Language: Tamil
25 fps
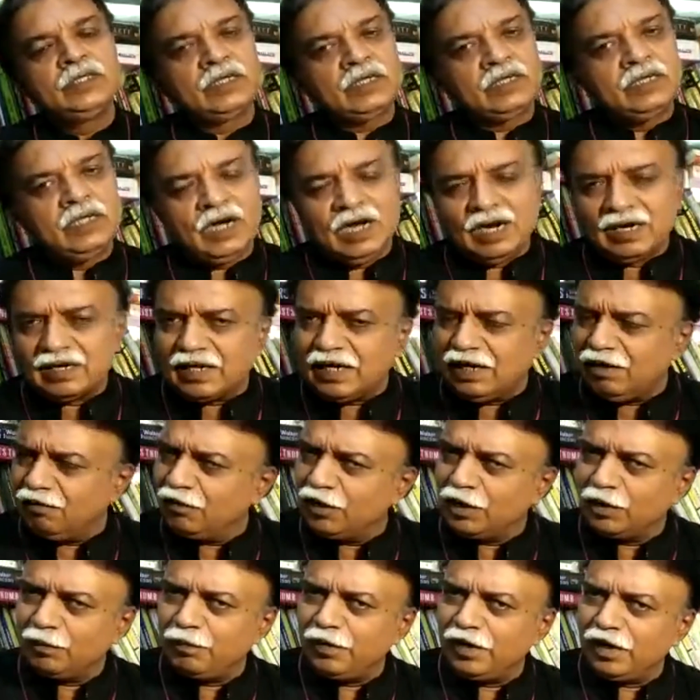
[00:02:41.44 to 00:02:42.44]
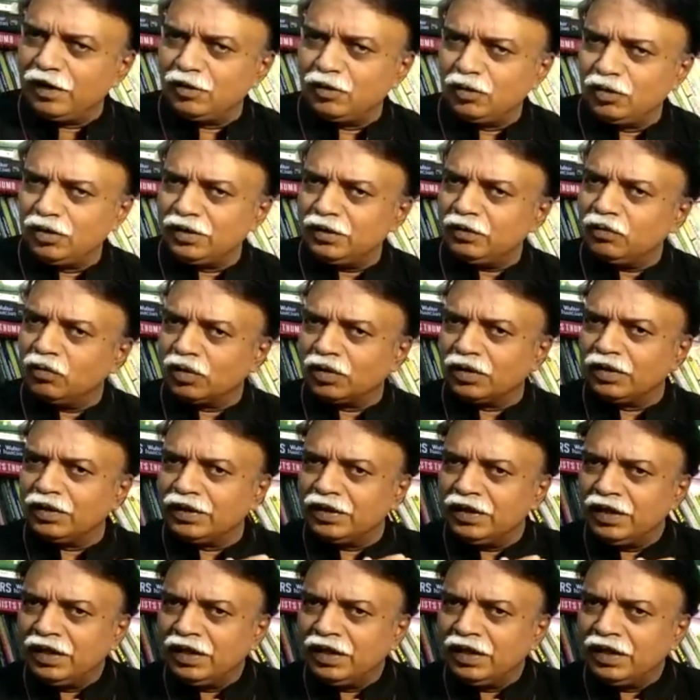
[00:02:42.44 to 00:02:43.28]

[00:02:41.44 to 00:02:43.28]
நான்காம் வகுப்பிலிருந்து ஒரு